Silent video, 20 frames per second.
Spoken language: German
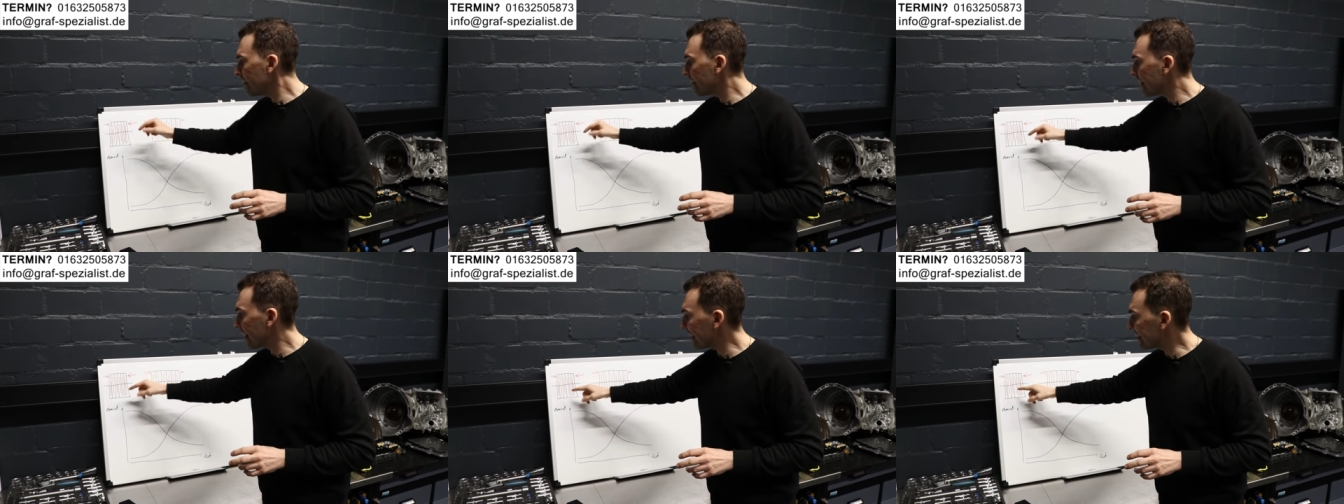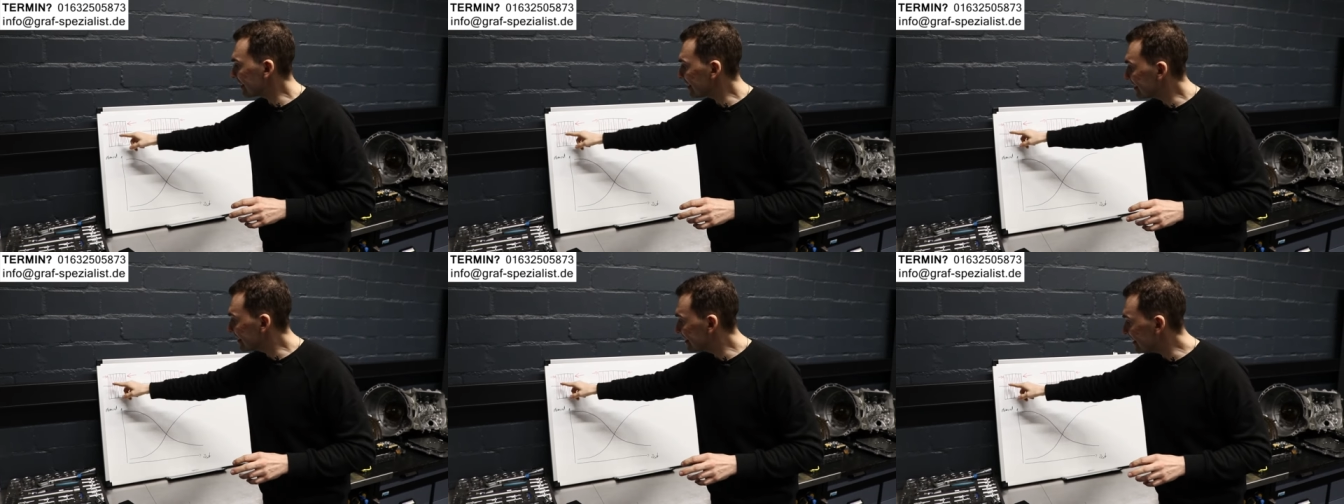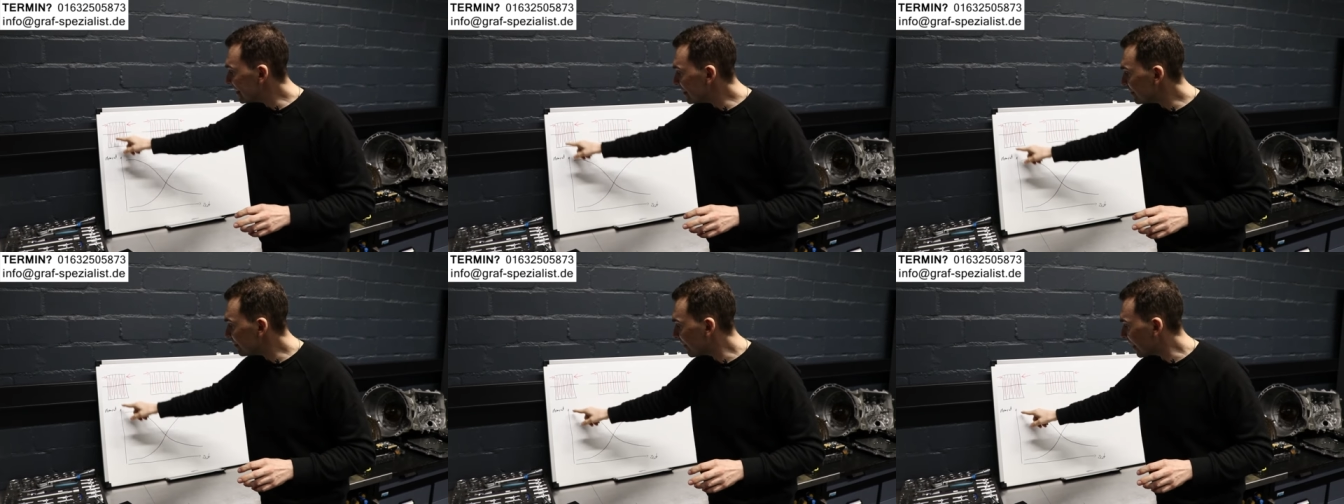dann
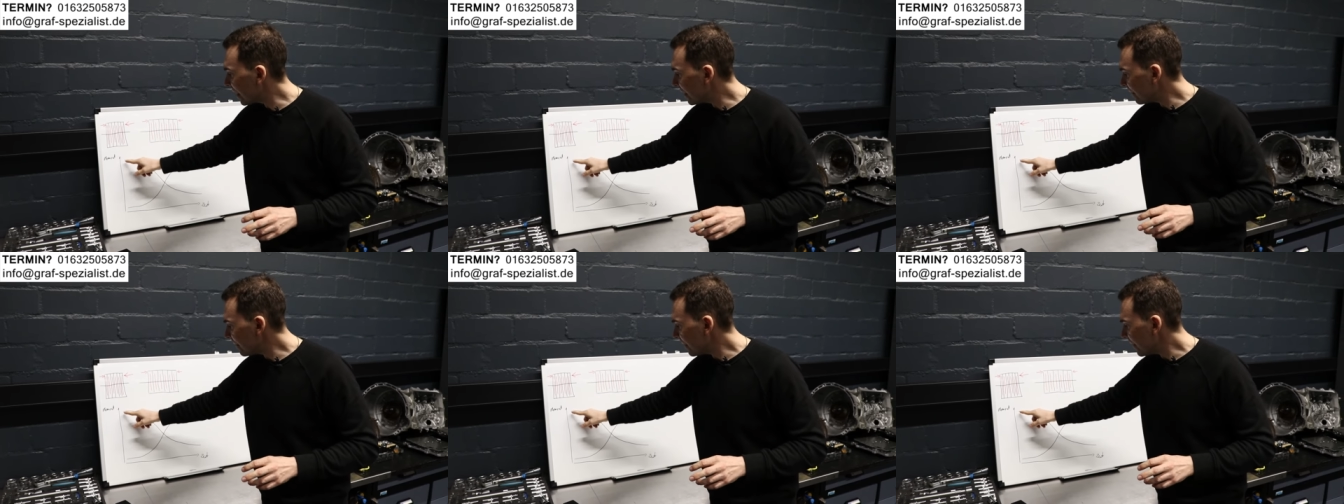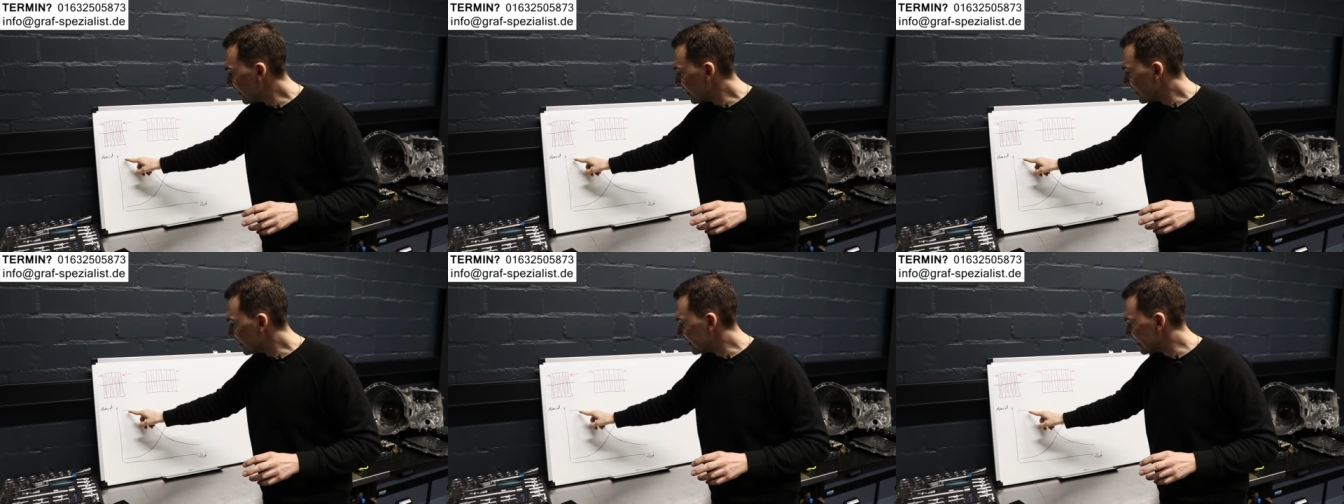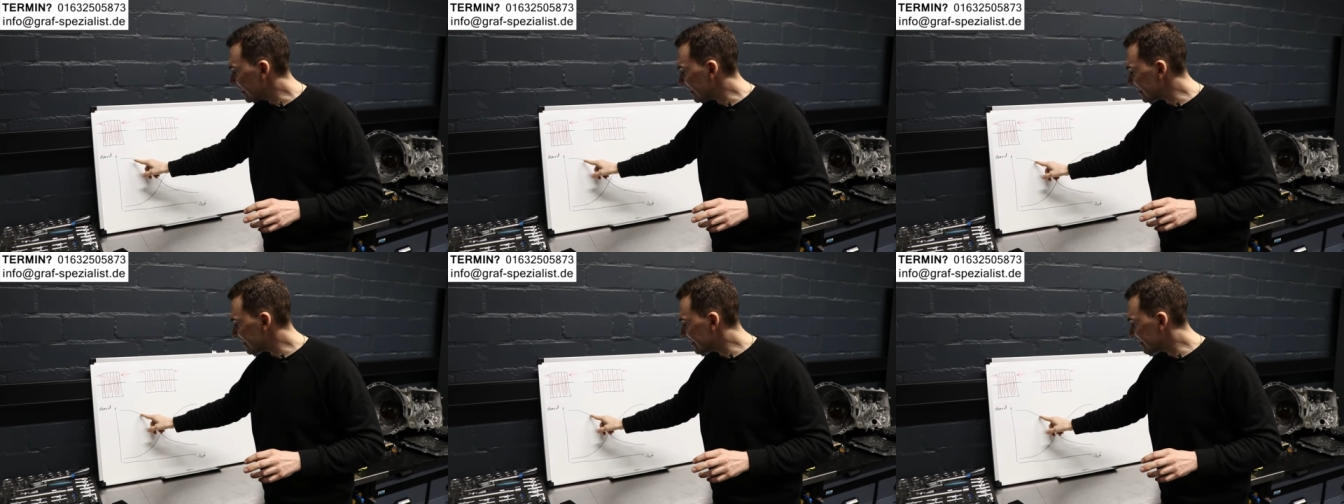sieht man,
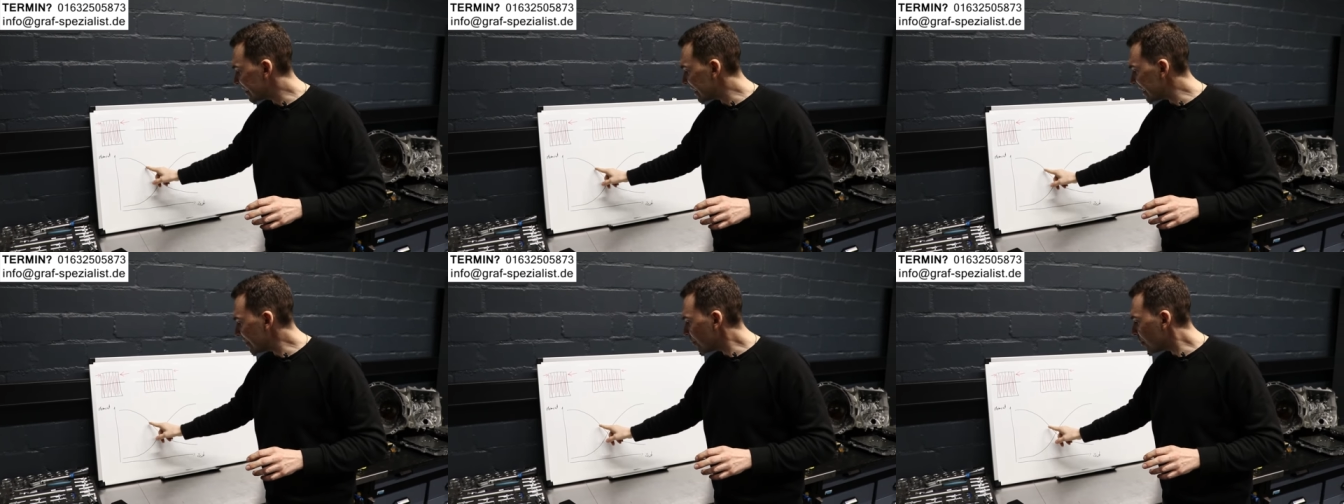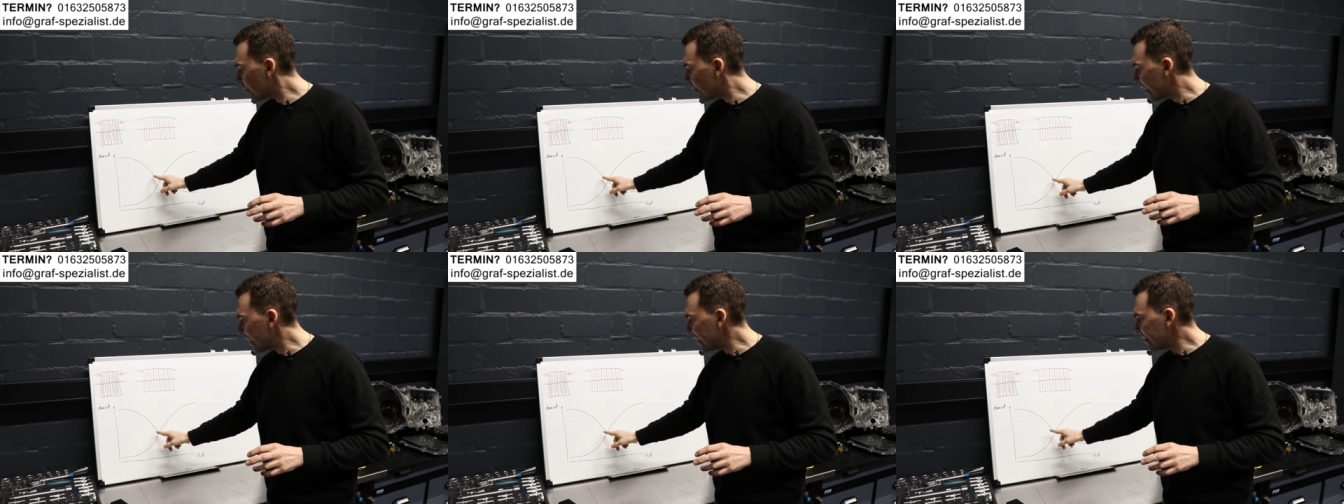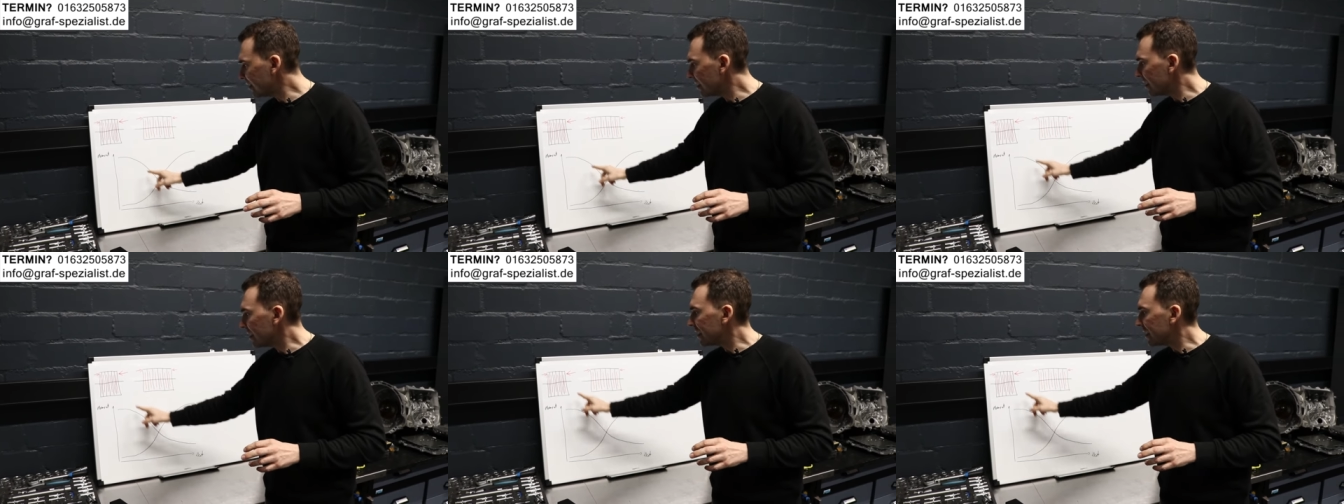das Drehmoment